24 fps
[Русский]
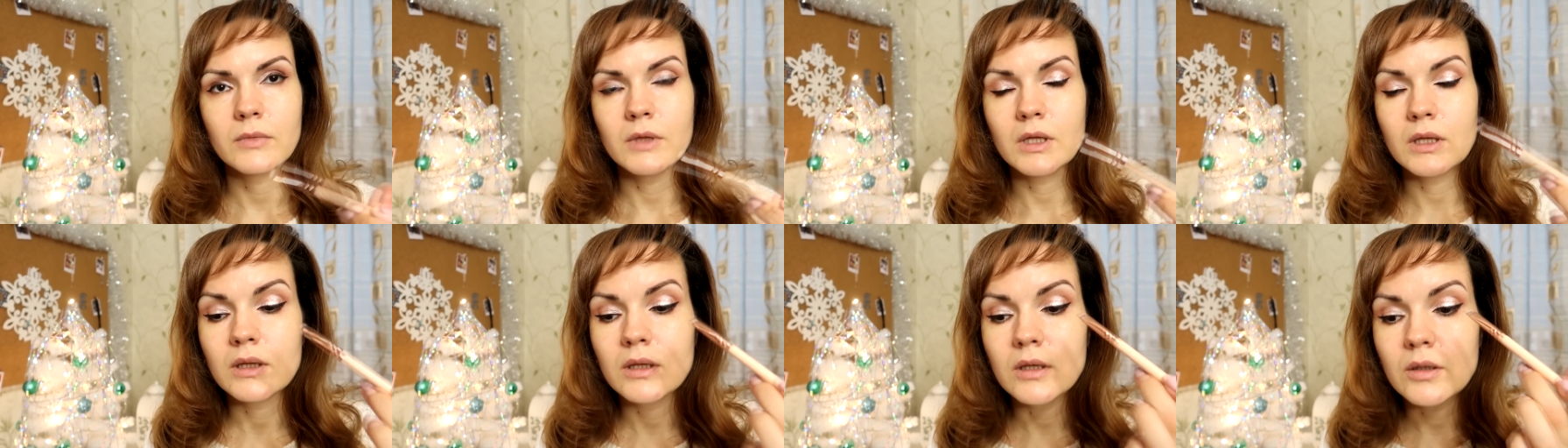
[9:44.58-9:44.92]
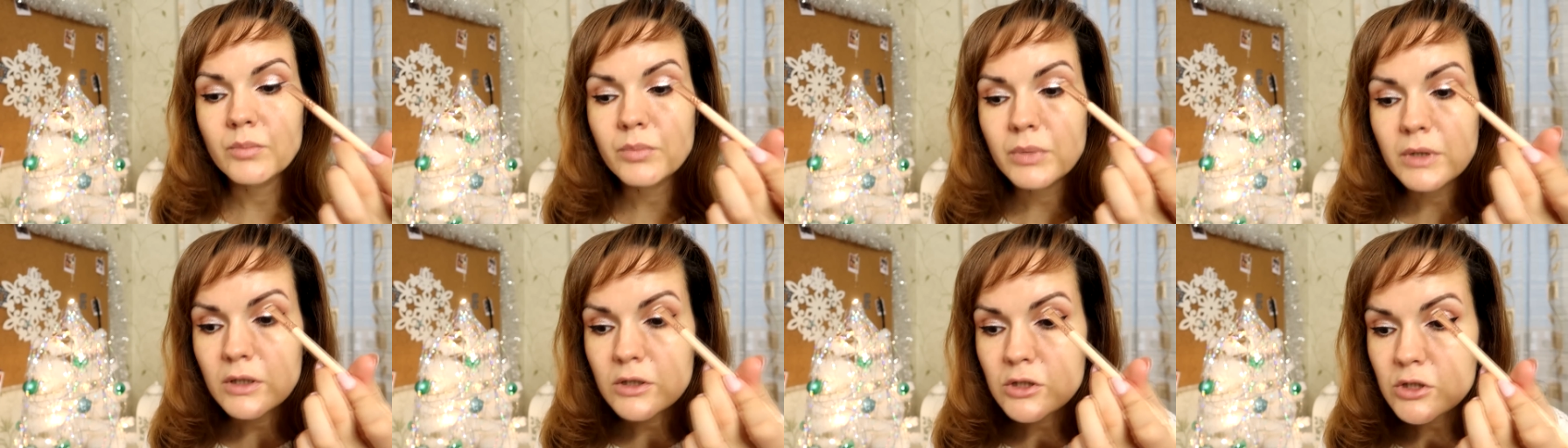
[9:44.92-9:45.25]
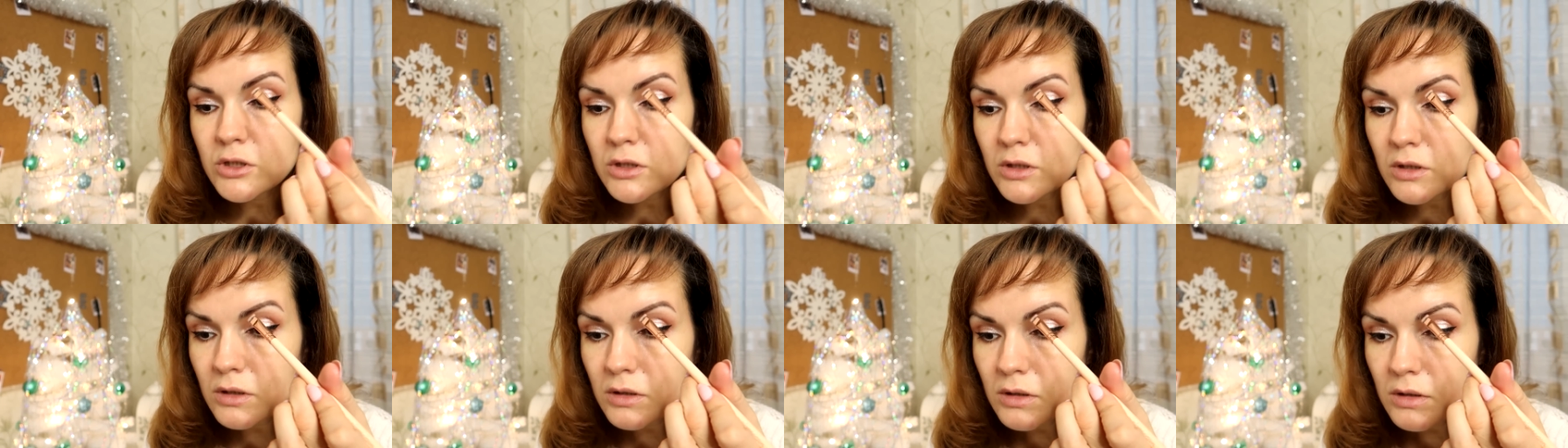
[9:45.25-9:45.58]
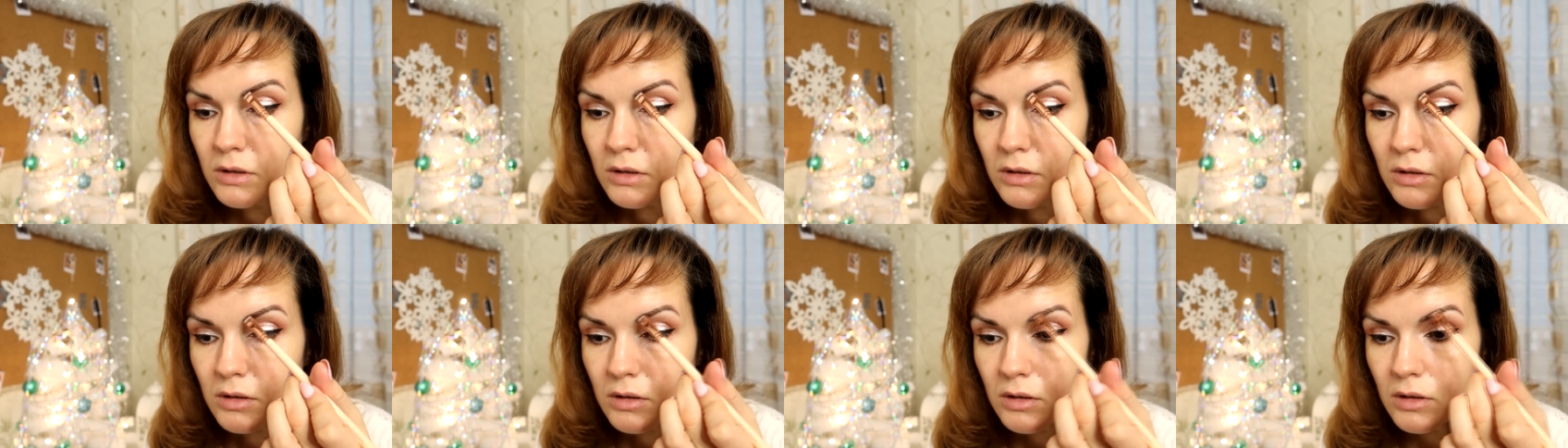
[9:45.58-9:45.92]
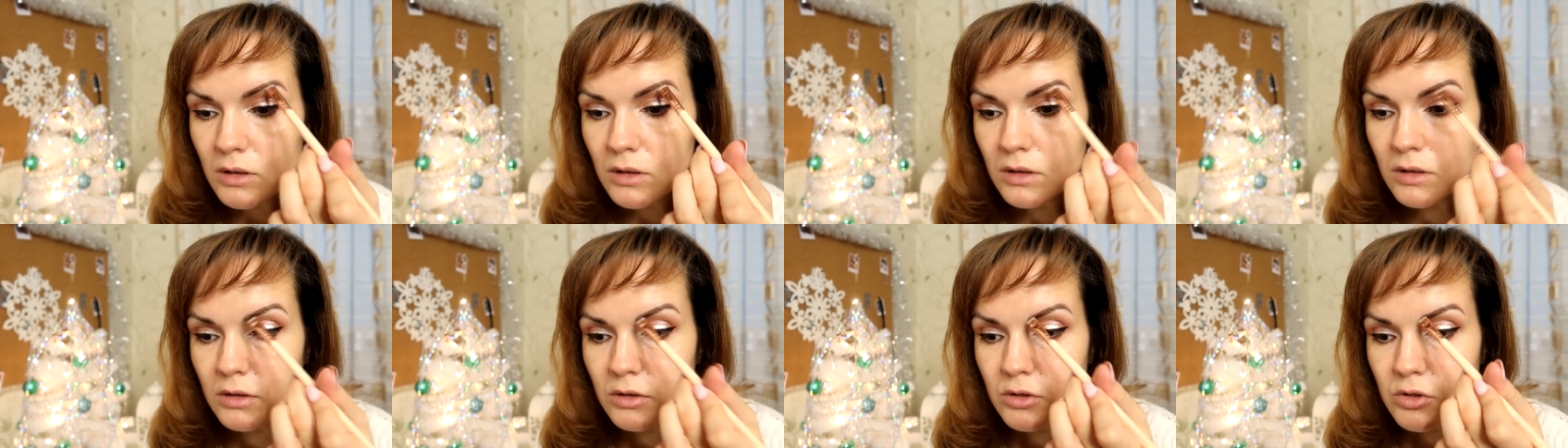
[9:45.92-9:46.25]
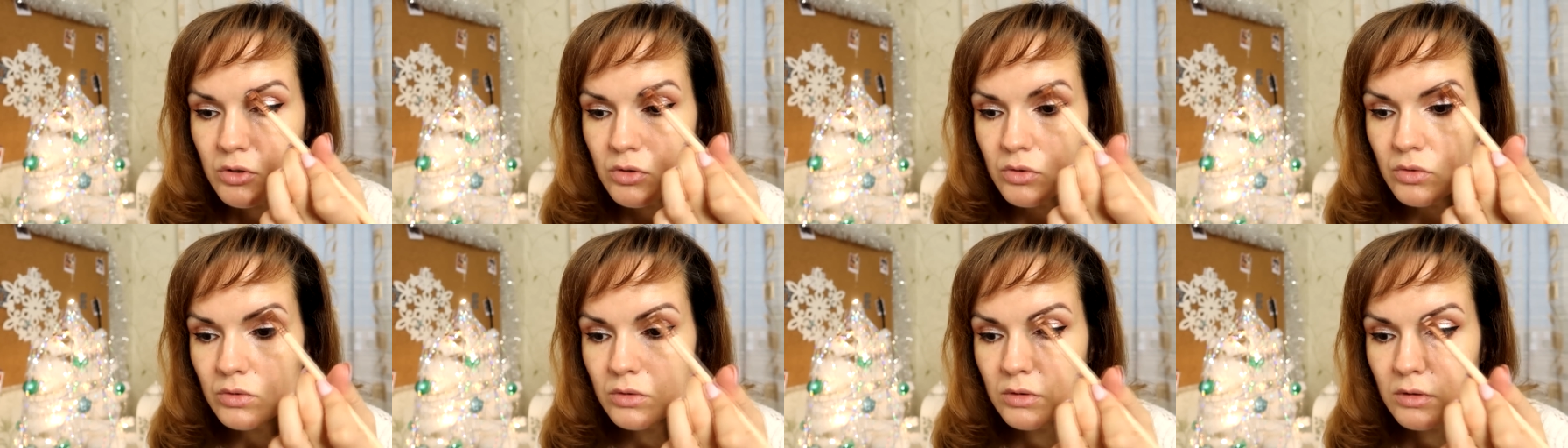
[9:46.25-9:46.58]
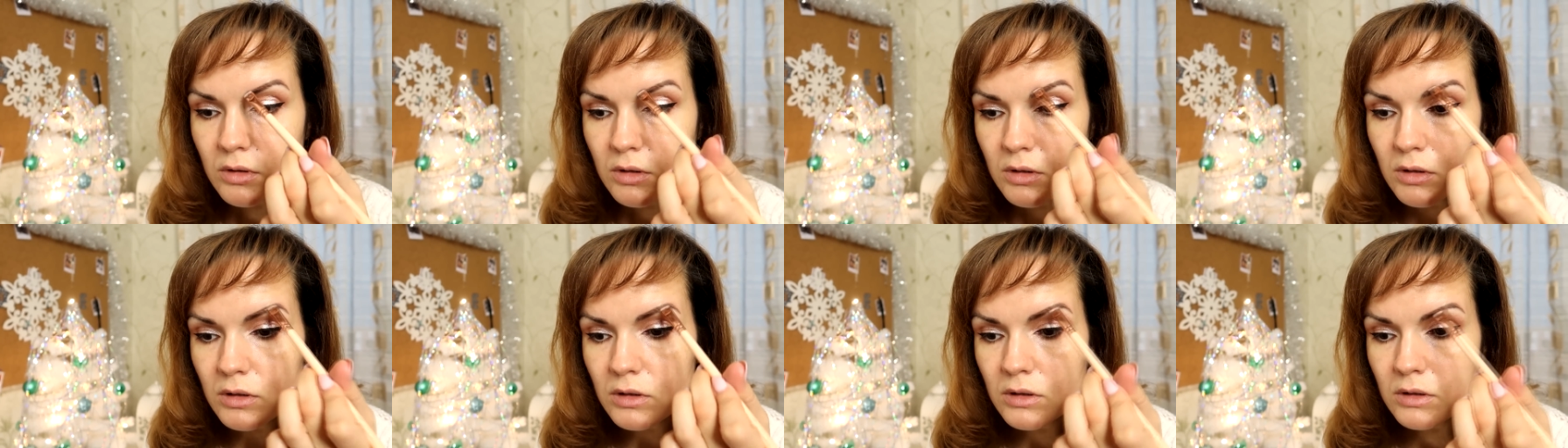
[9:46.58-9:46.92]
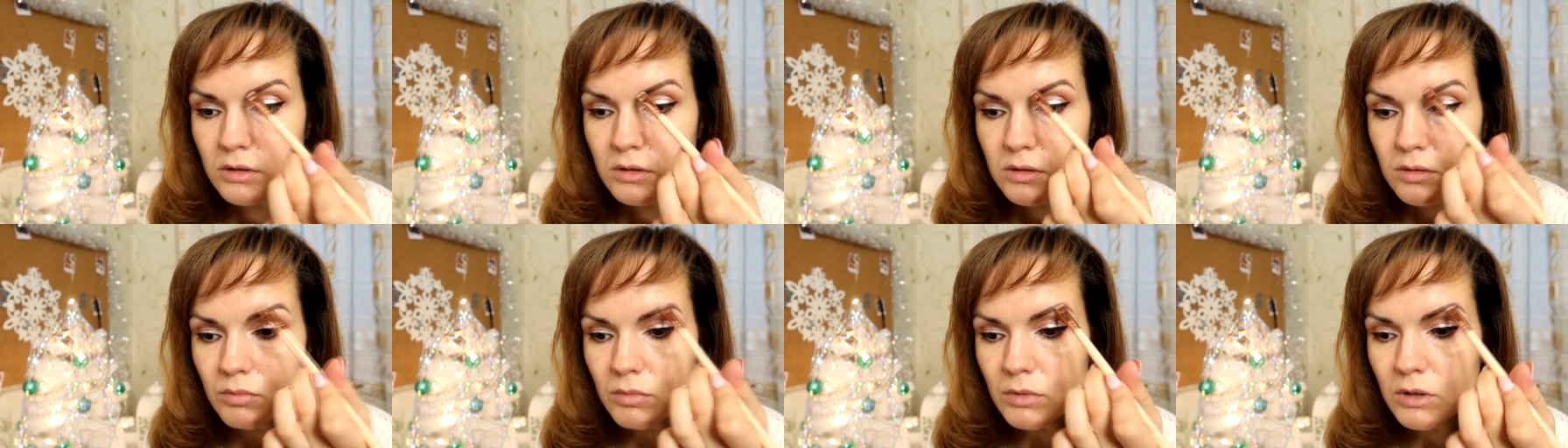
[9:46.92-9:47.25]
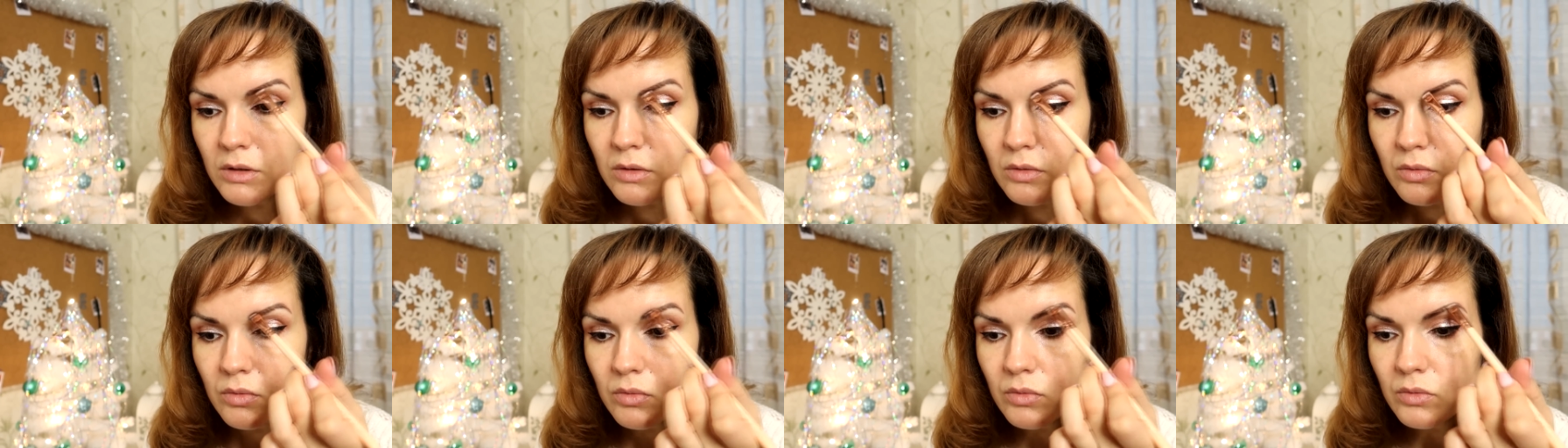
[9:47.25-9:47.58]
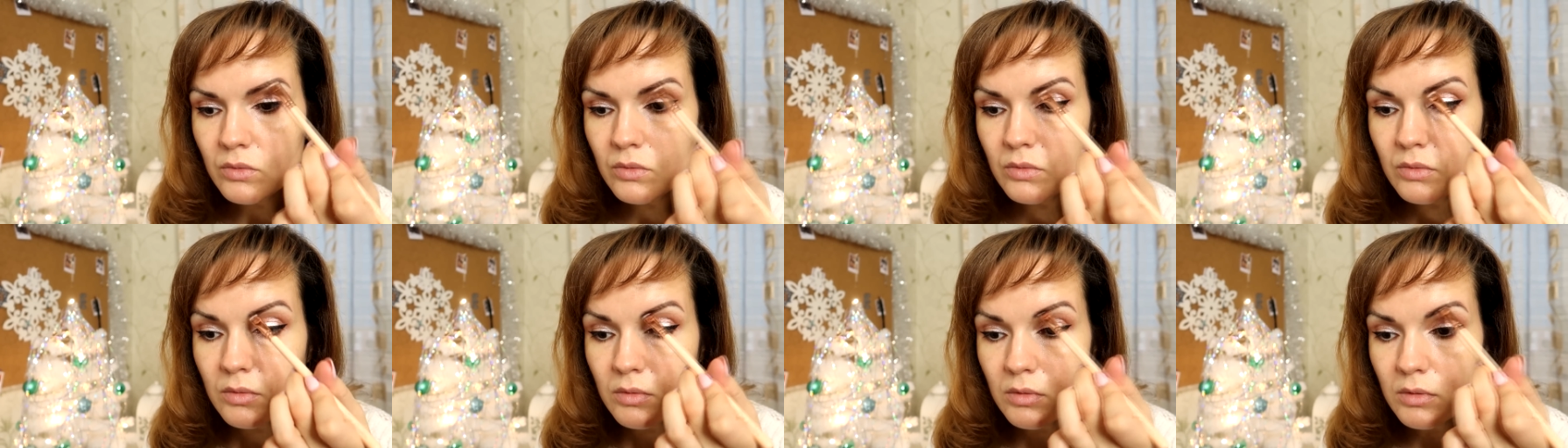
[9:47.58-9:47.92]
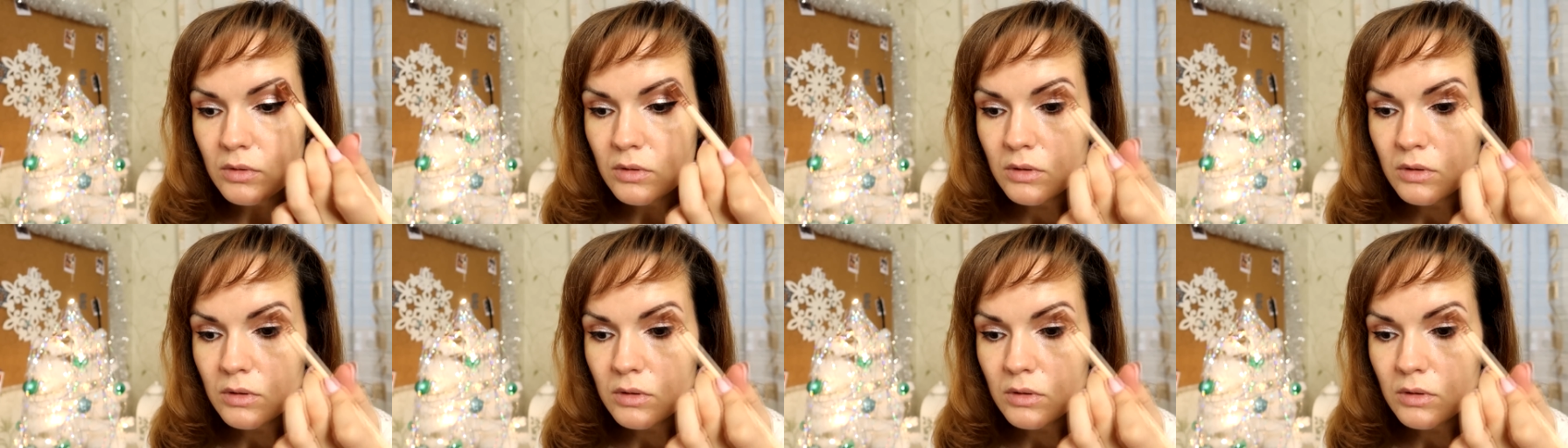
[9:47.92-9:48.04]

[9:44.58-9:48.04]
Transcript: Не прочертить я их четко не смогу.